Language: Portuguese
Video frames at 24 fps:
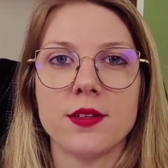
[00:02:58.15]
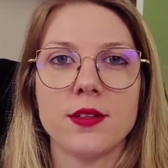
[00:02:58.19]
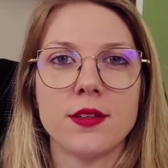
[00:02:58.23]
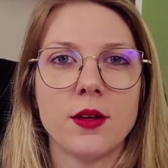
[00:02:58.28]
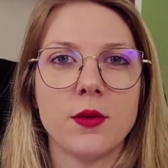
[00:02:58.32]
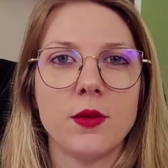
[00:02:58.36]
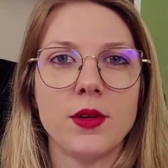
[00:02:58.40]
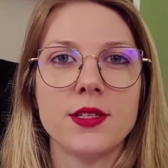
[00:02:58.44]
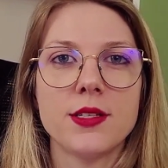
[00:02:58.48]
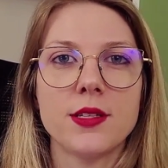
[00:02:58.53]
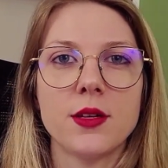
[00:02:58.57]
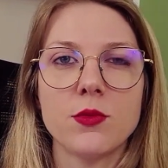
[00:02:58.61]

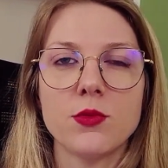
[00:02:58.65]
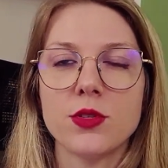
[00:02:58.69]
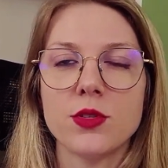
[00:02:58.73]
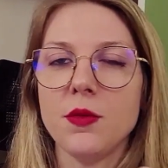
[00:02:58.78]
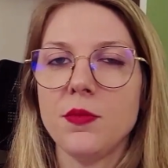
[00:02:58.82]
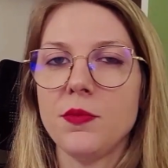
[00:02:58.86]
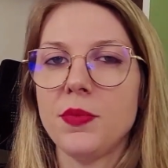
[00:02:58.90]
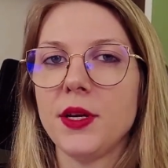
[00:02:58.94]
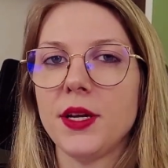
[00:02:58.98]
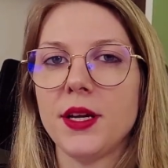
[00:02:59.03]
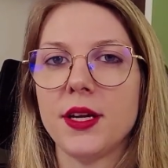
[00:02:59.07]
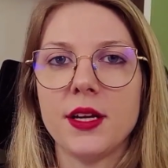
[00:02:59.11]
Então, eles estão
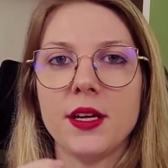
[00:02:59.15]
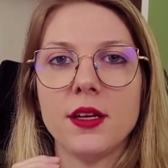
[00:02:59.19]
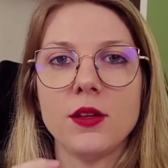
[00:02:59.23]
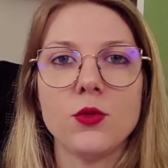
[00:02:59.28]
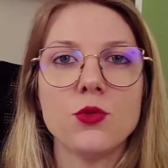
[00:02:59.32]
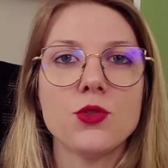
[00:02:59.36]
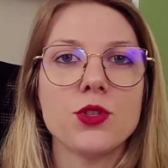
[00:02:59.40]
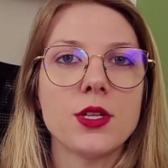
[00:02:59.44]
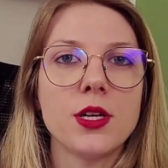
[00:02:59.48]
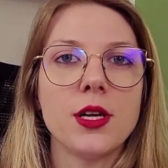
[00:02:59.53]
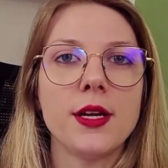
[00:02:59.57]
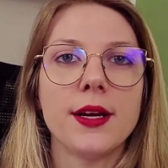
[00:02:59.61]
sempre
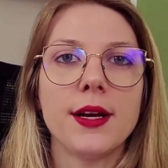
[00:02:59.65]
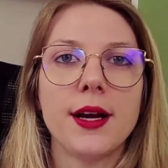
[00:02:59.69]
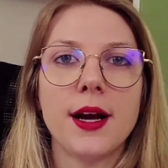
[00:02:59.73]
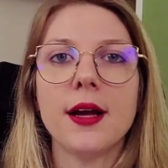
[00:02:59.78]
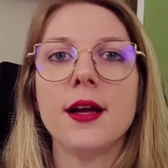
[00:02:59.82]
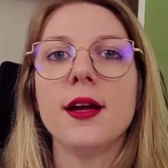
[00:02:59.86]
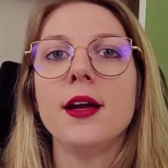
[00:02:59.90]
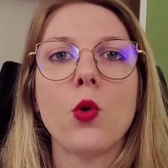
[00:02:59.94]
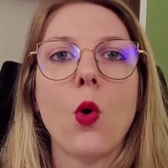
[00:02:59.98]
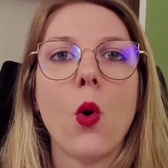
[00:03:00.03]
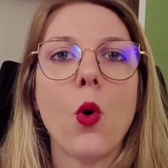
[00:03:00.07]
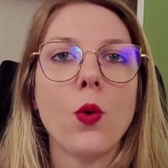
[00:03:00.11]
querendo se
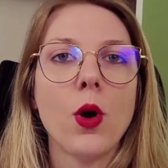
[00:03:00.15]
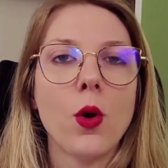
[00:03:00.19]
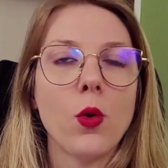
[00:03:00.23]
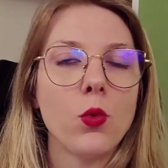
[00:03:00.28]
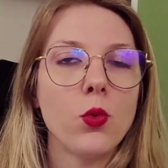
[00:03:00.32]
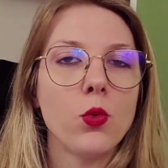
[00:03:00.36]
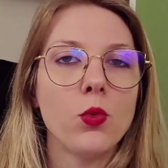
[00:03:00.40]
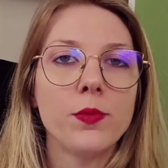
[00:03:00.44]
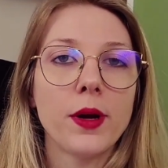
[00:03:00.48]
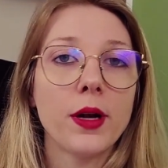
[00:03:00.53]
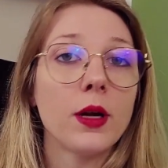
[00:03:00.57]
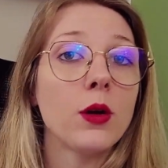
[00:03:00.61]
ligar com
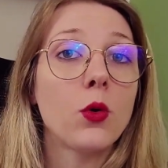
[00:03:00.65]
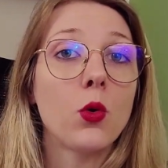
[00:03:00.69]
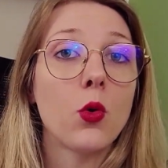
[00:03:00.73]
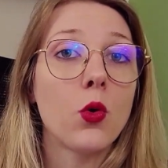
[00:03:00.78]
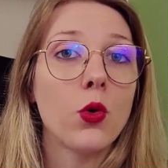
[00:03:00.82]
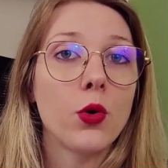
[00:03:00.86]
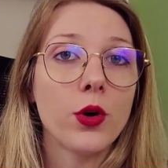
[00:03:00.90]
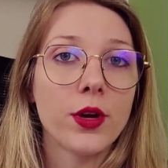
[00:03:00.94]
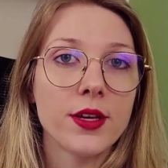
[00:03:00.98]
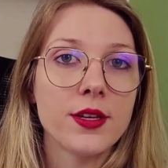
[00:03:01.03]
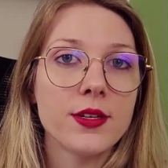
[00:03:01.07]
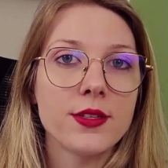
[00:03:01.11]
alguma
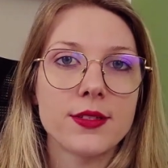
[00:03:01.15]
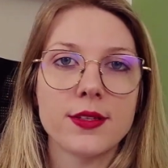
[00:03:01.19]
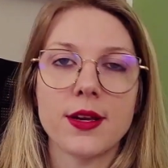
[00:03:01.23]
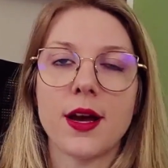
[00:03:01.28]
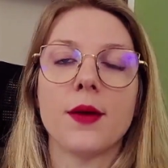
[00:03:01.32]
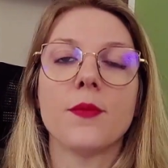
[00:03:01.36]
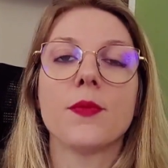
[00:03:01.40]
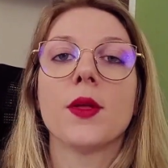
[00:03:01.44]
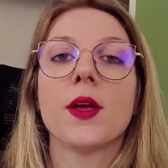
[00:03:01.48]
coisa.